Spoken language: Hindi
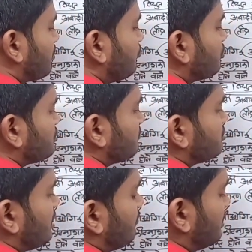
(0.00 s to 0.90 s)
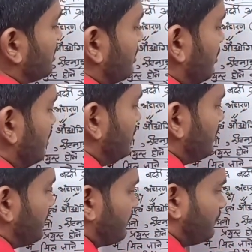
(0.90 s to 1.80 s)
प्रमुख समस्या बन के रह गई है
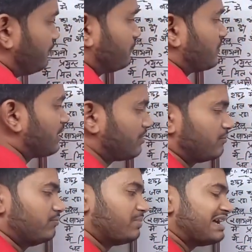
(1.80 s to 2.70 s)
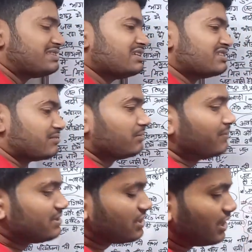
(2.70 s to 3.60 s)
प्राचीन समय
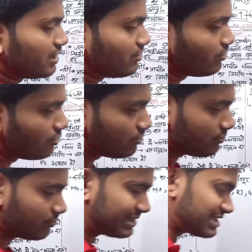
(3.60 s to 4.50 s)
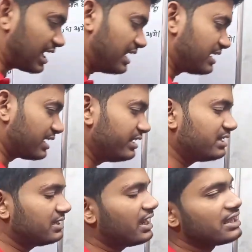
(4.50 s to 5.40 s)
में जल को बचाने के
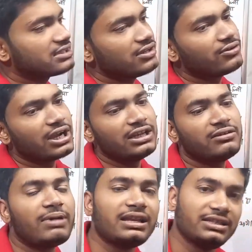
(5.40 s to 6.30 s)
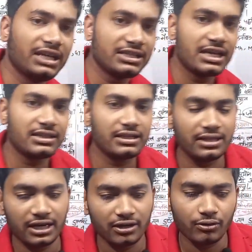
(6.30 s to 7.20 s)
लिए जलाशयों का निर्माण किया जाता
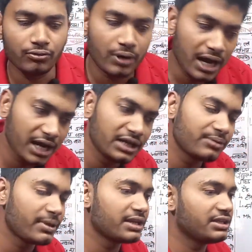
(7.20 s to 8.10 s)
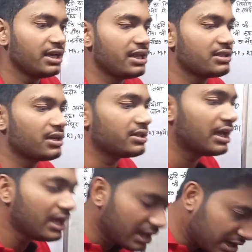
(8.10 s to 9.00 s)
था कुआं का निर्माण किया जाता था
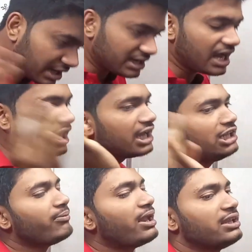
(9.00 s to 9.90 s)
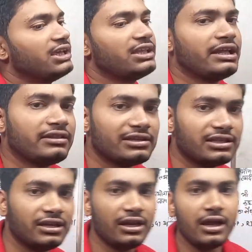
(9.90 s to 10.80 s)
गड्ढा का निर्माण किया जाता
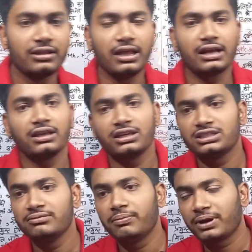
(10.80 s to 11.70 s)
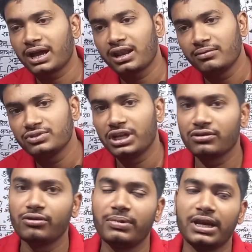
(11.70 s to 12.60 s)
था ताकि किसी भी प्रकार हम जल
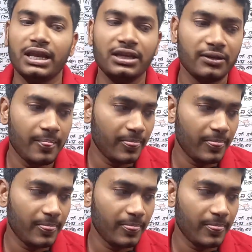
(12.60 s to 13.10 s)
को बना ले